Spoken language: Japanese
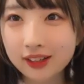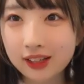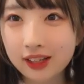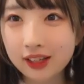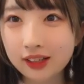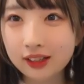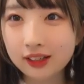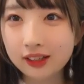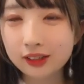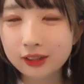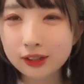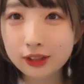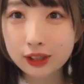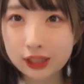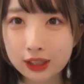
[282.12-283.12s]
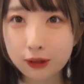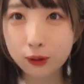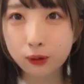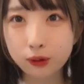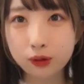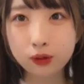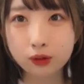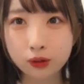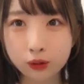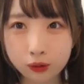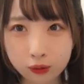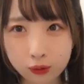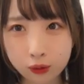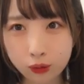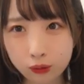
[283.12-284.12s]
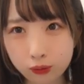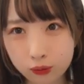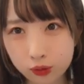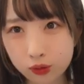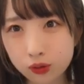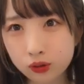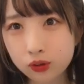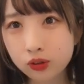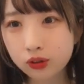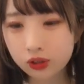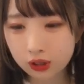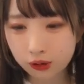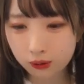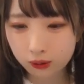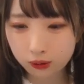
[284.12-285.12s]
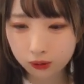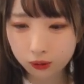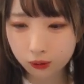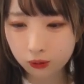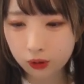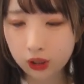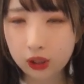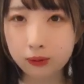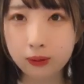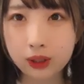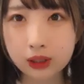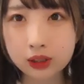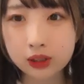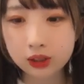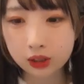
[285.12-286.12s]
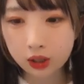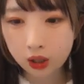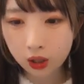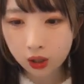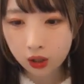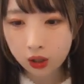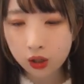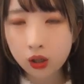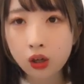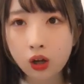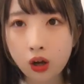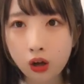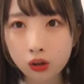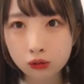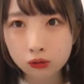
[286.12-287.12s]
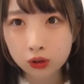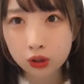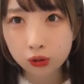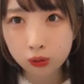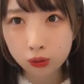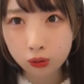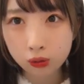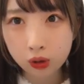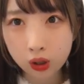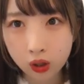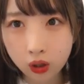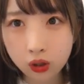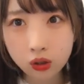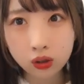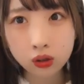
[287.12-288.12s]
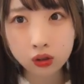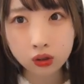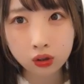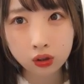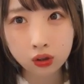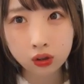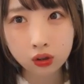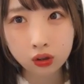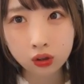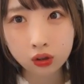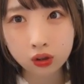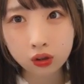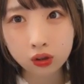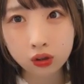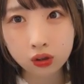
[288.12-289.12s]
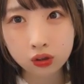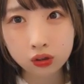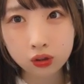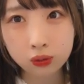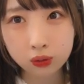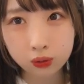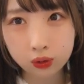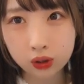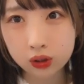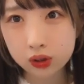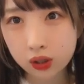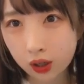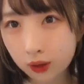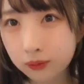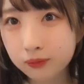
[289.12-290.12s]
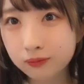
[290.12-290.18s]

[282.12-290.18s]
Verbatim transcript: ね空気をの飲む空気を飲んでいますあの日頃からってことですか